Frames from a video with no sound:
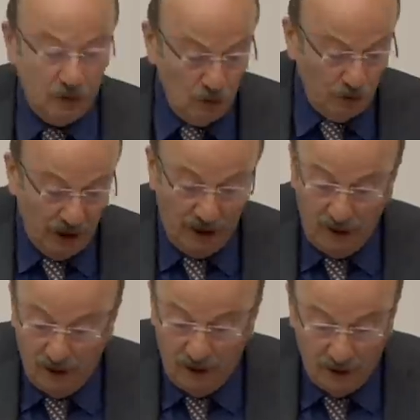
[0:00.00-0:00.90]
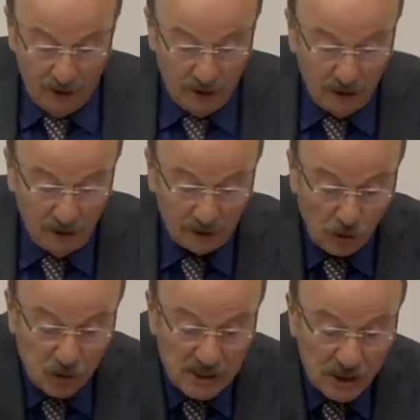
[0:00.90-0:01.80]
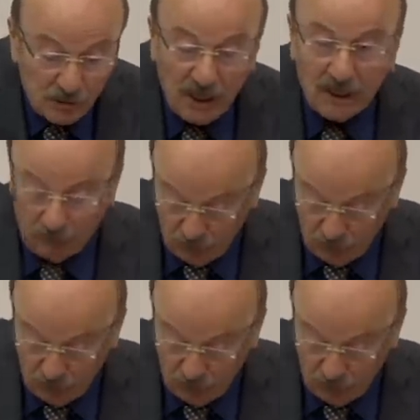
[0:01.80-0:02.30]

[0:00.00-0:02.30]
ye göre e, sözleşme